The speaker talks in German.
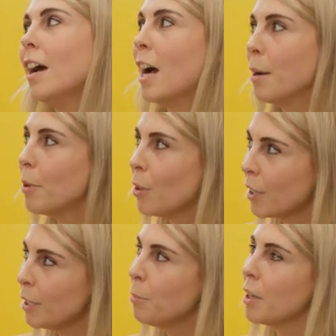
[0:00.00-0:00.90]
habe auch
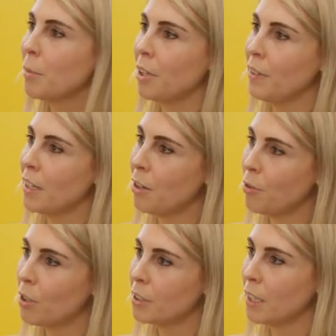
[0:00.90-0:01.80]
immer mal wieder auf
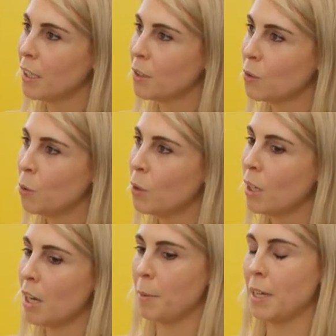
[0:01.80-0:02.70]
Hochzeiten gesungen,
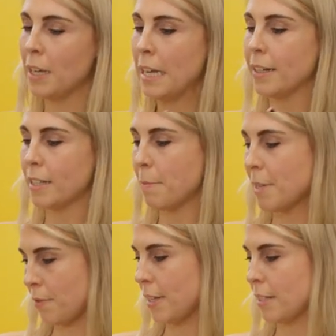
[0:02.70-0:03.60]
aber
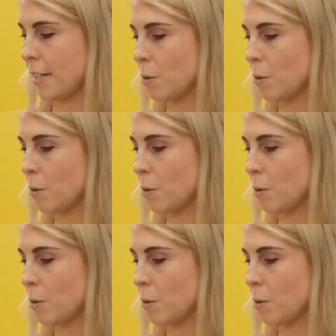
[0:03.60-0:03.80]
damals war das halt